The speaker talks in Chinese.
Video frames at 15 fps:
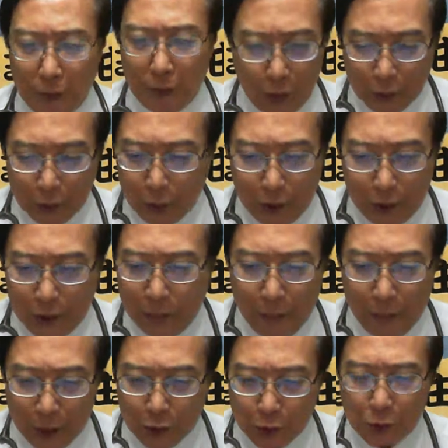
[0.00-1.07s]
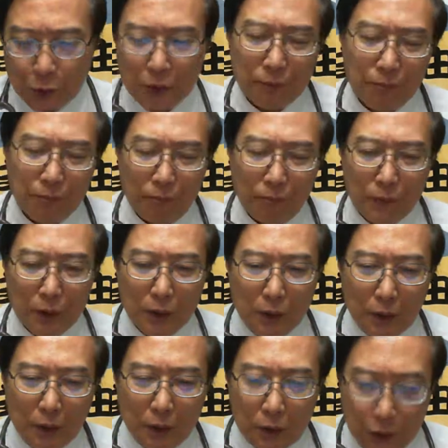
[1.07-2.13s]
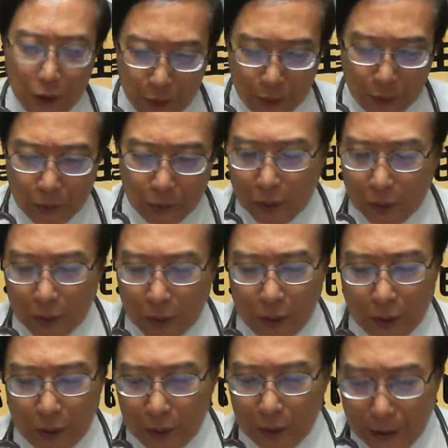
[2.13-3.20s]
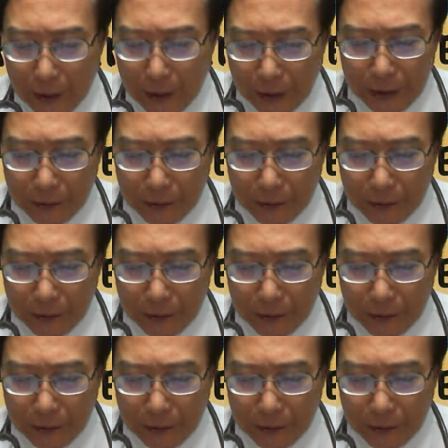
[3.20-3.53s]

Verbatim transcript: 你看最近的民粹，像这